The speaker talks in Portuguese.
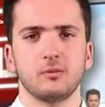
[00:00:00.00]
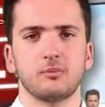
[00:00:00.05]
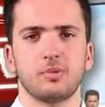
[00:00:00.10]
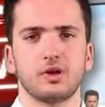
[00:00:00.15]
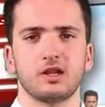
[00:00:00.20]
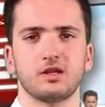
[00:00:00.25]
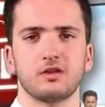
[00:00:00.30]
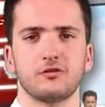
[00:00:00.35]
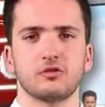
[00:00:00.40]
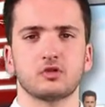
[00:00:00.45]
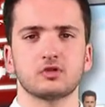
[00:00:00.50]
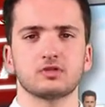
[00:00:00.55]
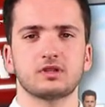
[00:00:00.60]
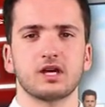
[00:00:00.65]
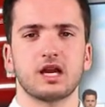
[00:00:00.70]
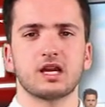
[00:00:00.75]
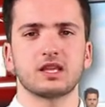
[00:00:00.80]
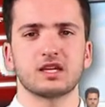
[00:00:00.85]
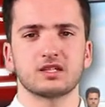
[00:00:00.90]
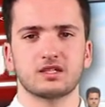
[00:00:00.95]
para
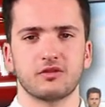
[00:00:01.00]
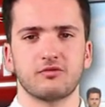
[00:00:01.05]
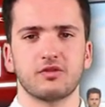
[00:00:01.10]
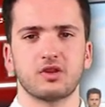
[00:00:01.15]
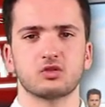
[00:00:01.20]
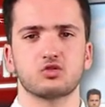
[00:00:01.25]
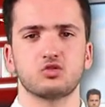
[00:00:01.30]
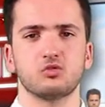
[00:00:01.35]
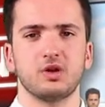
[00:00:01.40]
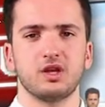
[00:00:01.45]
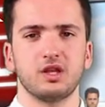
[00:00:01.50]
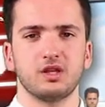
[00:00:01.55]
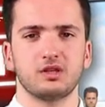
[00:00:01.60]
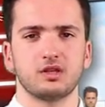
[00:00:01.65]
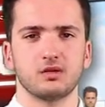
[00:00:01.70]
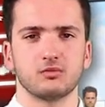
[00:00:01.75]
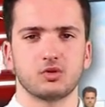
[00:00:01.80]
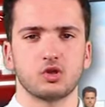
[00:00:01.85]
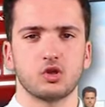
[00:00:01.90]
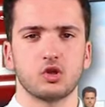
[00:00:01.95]
defrontar desta vez o
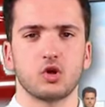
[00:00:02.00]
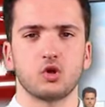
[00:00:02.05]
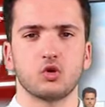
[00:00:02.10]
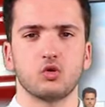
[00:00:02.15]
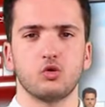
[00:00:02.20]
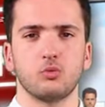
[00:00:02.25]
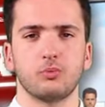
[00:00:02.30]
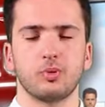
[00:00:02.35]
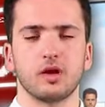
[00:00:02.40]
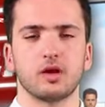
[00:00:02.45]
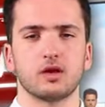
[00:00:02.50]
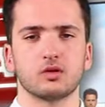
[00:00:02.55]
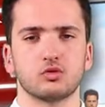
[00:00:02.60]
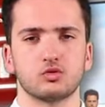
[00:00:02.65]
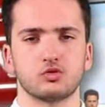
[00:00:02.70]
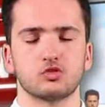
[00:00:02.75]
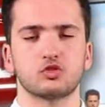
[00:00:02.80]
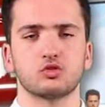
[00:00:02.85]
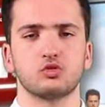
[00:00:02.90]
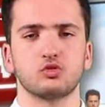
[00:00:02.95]
Marítimo, que ocupa
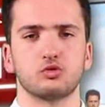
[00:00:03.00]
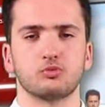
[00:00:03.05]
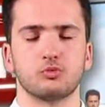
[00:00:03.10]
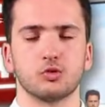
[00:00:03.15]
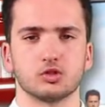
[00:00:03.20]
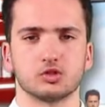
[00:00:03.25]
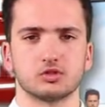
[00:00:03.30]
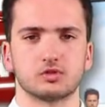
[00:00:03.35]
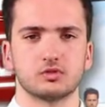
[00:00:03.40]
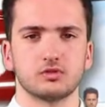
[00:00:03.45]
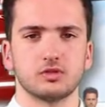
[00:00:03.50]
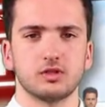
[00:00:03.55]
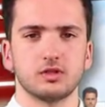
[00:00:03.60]
o segundo posto.